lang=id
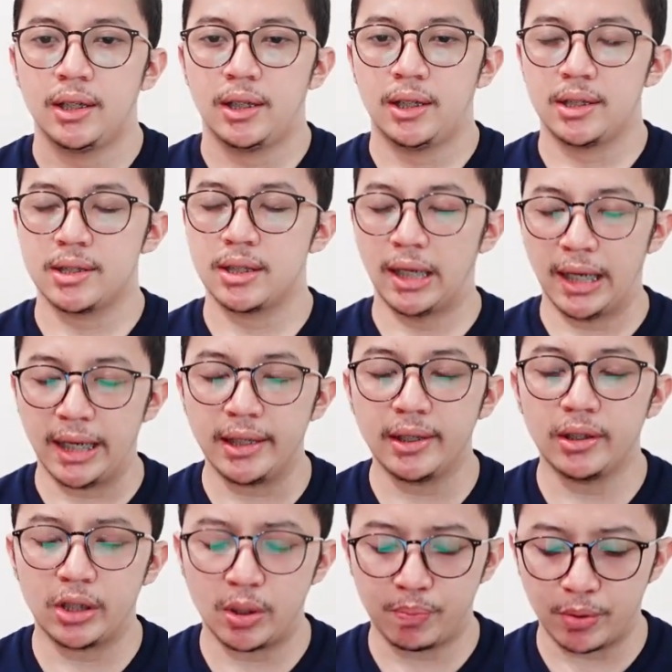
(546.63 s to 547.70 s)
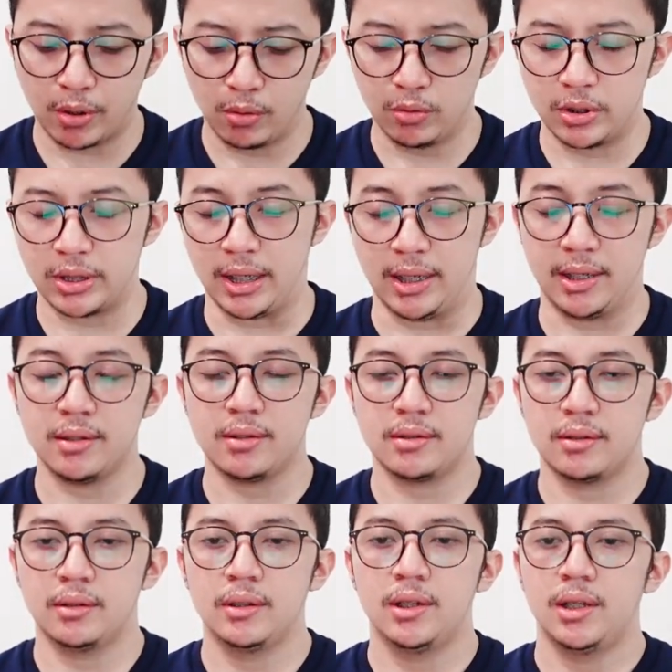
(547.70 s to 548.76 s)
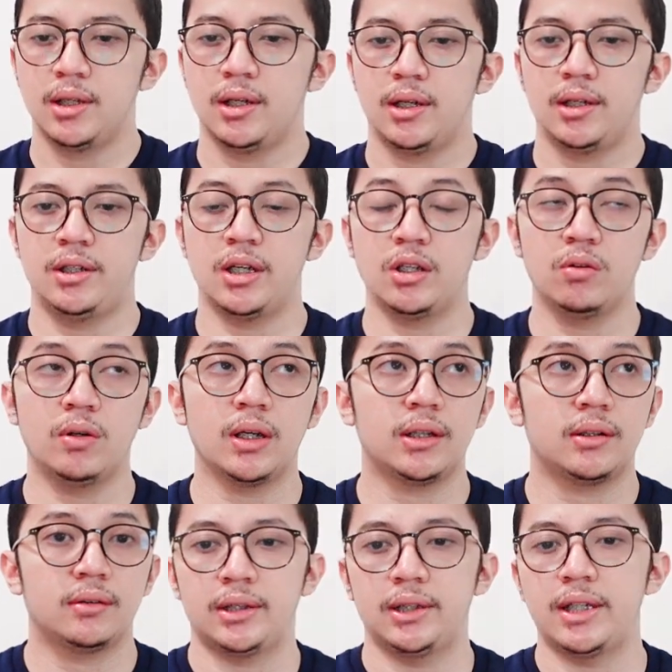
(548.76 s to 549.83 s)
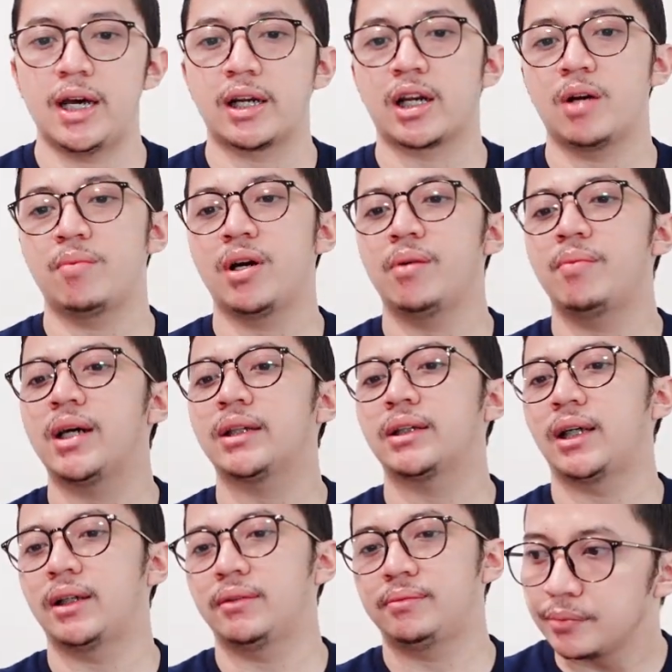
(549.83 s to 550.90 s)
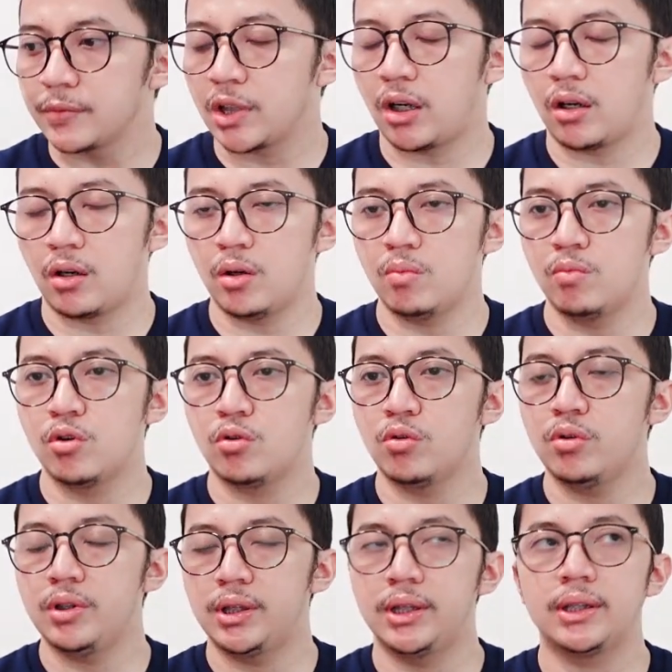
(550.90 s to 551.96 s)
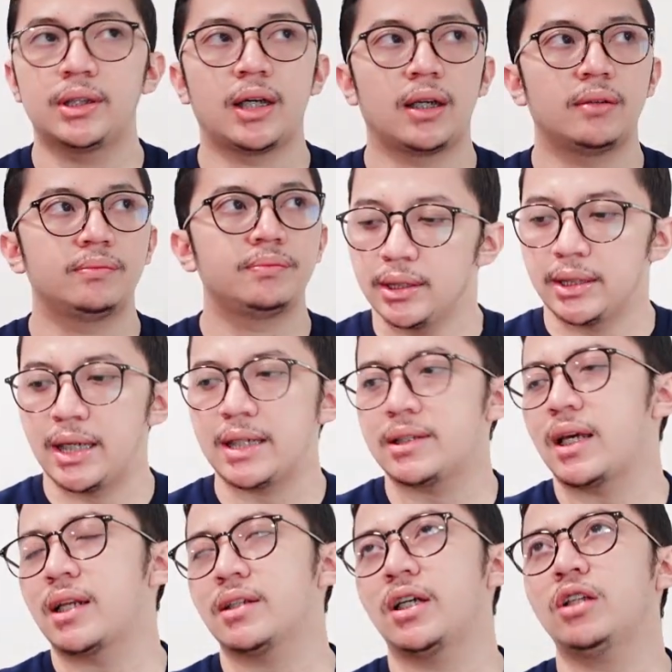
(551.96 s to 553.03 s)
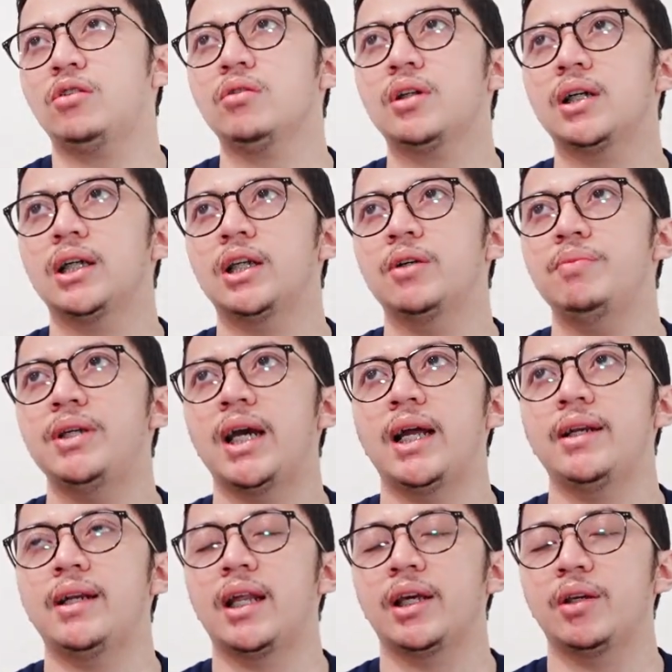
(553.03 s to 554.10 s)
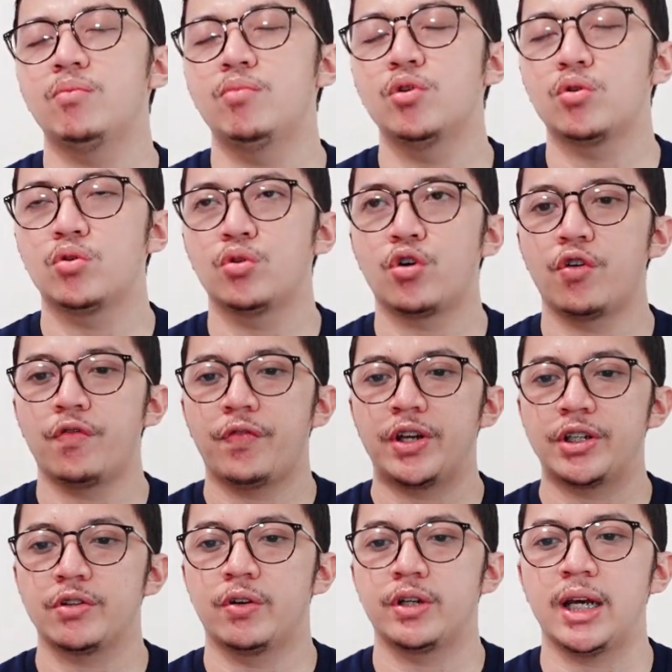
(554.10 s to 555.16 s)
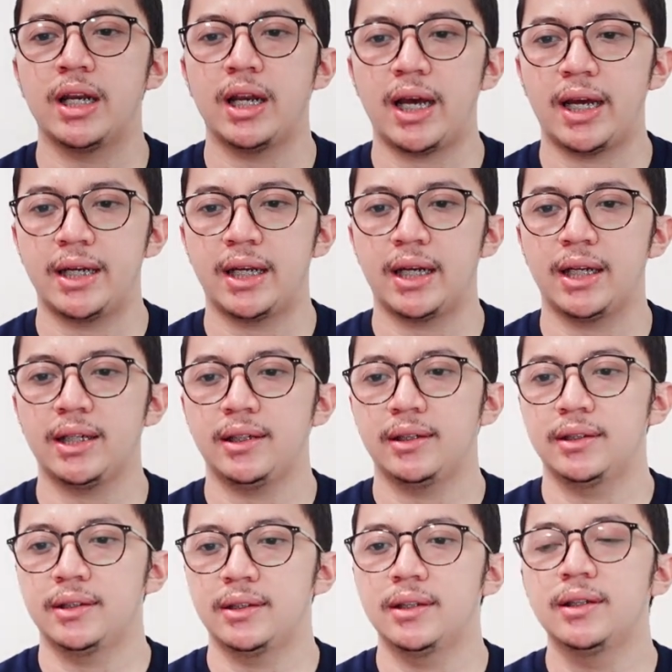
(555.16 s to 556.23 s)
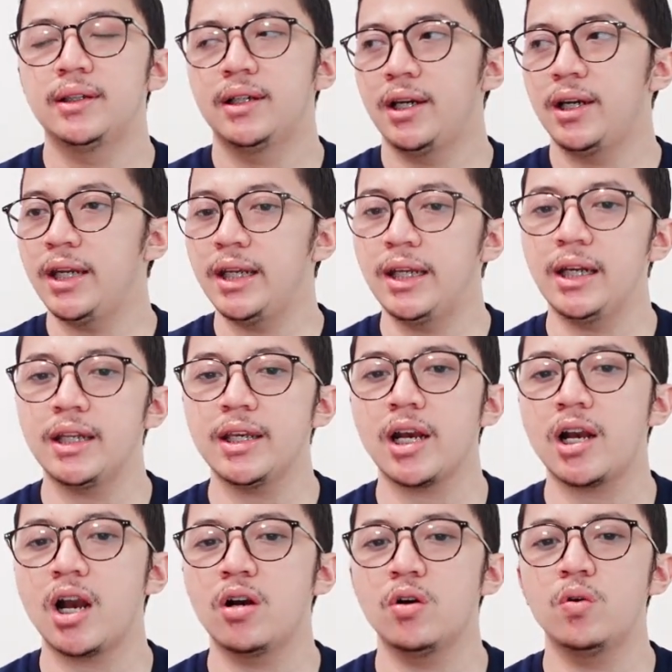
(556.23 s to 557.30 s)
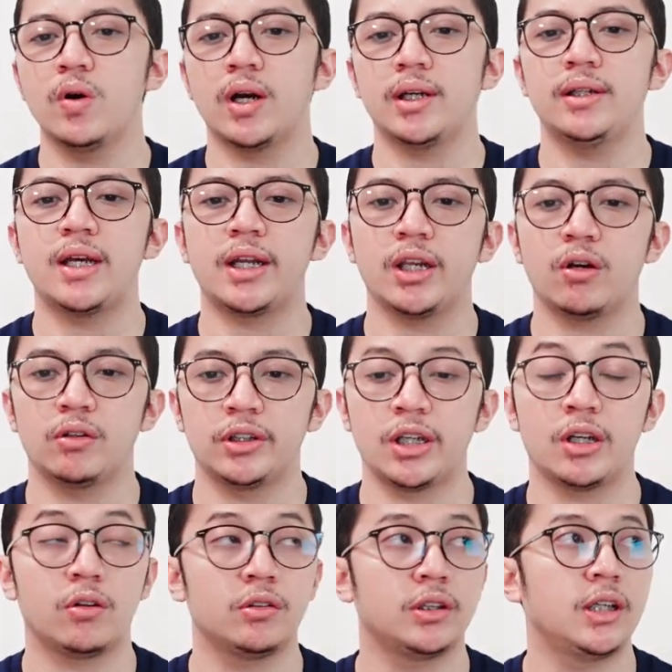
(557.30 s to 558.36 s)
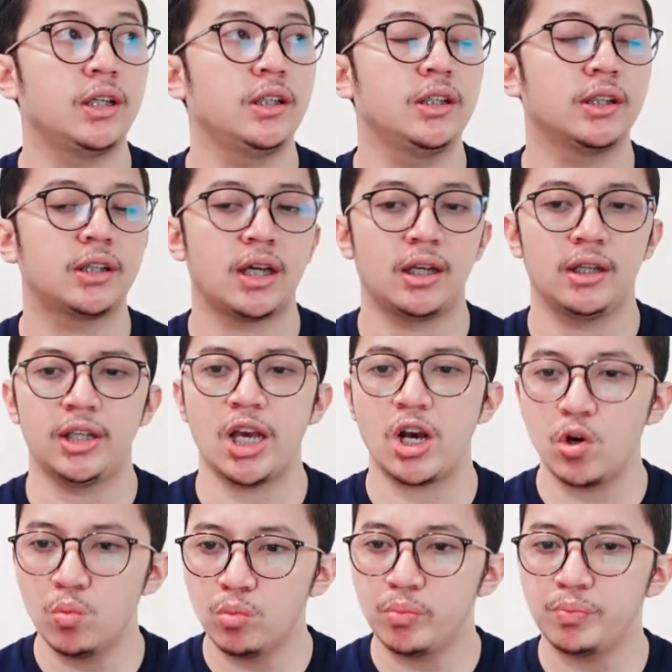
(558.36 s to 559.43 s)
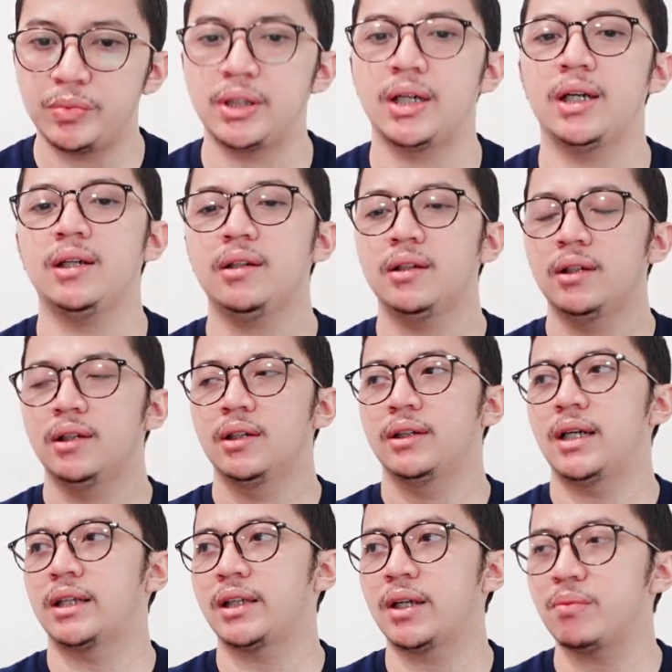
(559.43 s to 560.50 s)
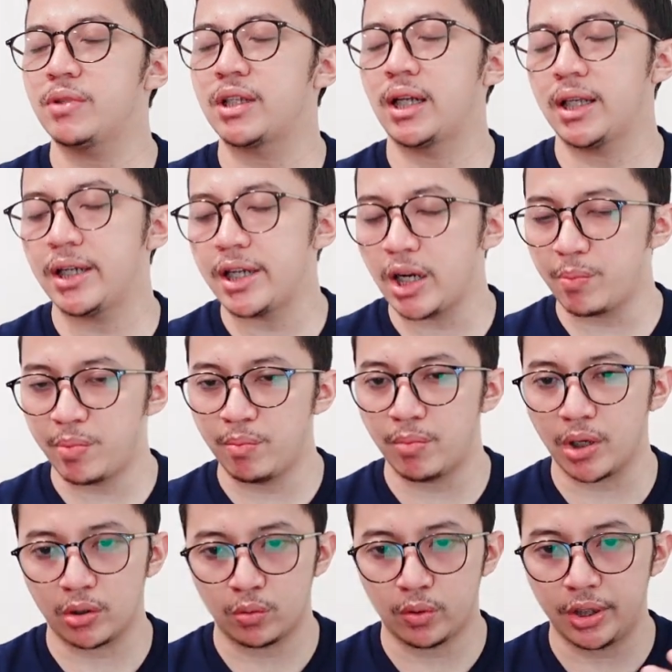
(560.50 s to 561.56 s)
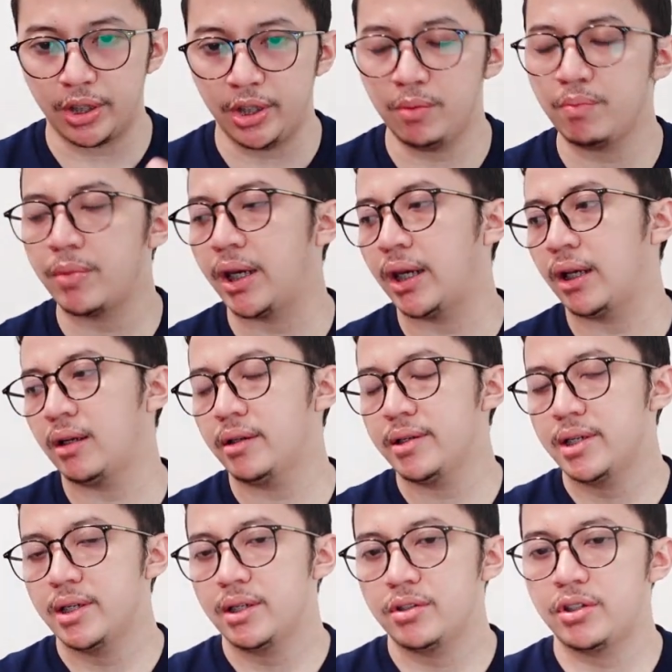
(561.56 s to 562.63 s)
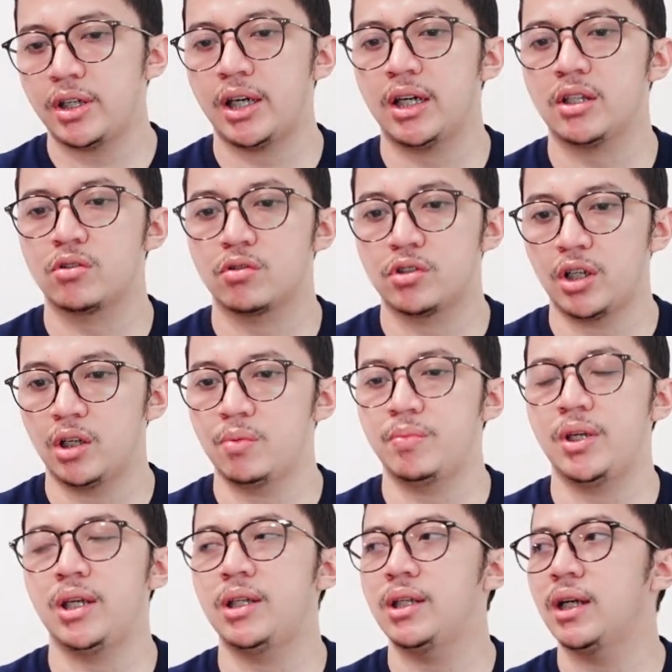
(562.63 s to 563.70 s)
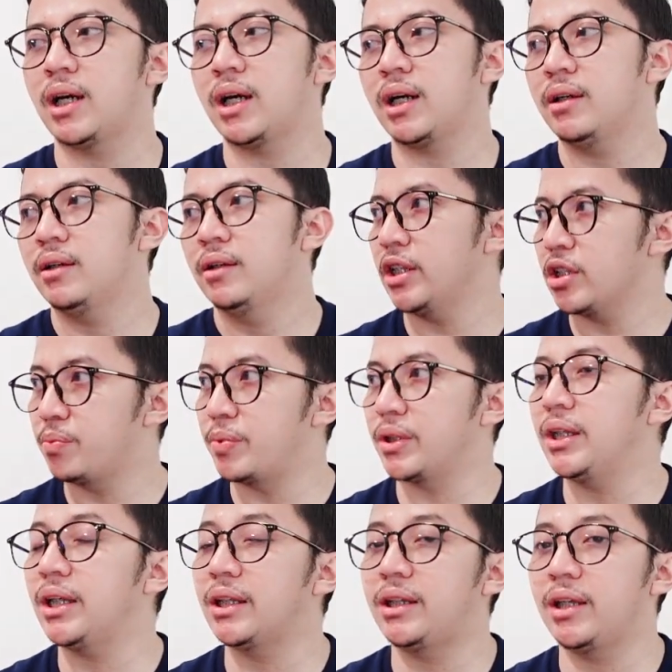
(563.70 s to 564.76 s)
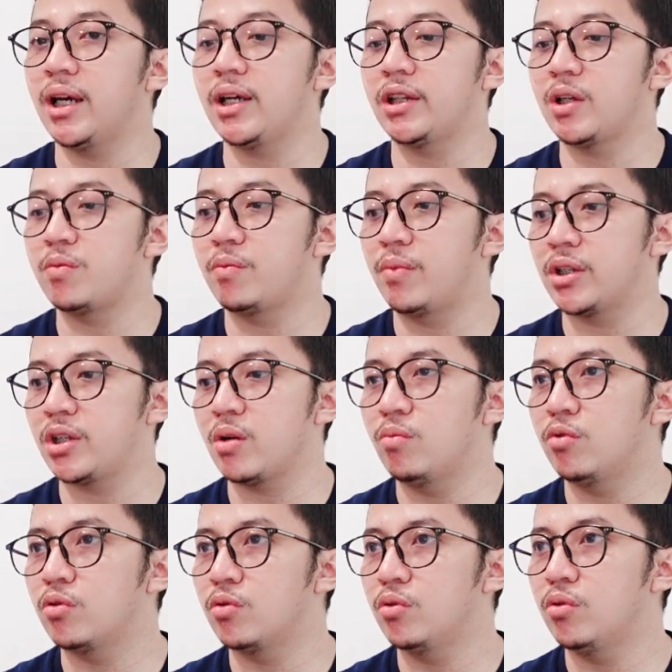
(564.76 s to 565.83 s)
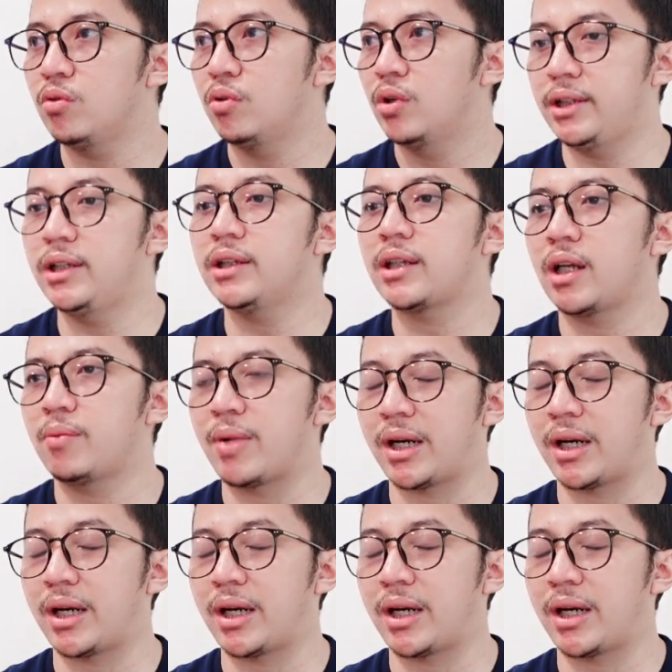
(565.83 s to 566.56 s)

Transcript: Uh, selain kita perlu cas, dia juga tidak ramah mata kalau buku digital. Nah, salah satu kelebihan lagi buku konvensional adalah nihilnya gangguan dari konten-konten digital yang umumnya datang misalnya dari pemberituan email, chat, sosial media, tidak seperti ketika kita membaca buku digital.